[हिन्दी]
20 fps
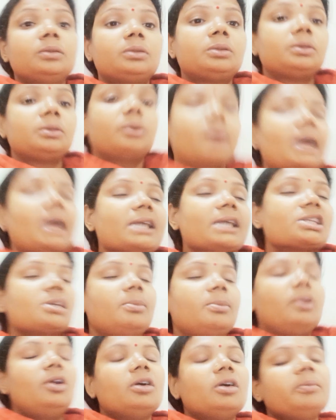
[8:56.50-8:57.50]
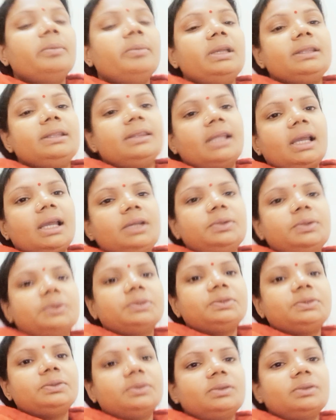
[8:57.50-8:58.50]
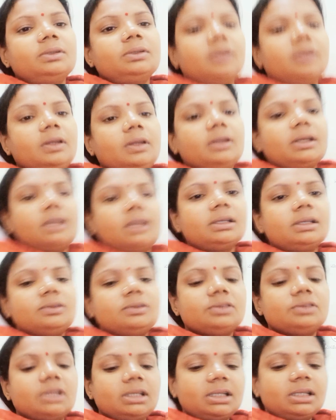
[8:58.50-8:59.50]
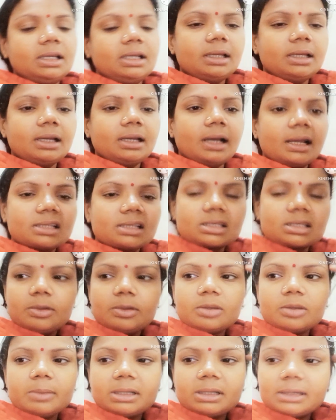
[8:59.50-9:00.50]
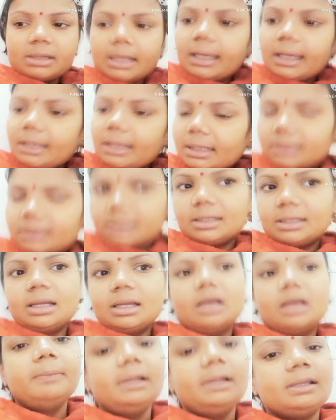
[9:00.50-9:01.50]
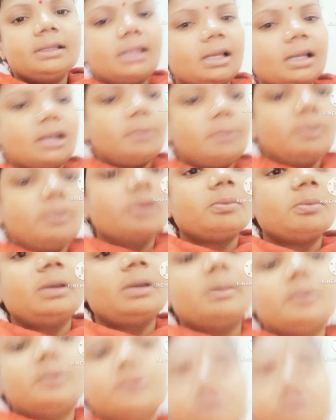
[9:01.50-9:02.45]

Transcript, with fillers: तो आज के ब्लॉग में इतना ही दोस्तों ठीक है तो चलिए आज के ब्लॉग में इतना ही रहते हैं अब मिलते हैं अगले ब्लॉग में आप लोगों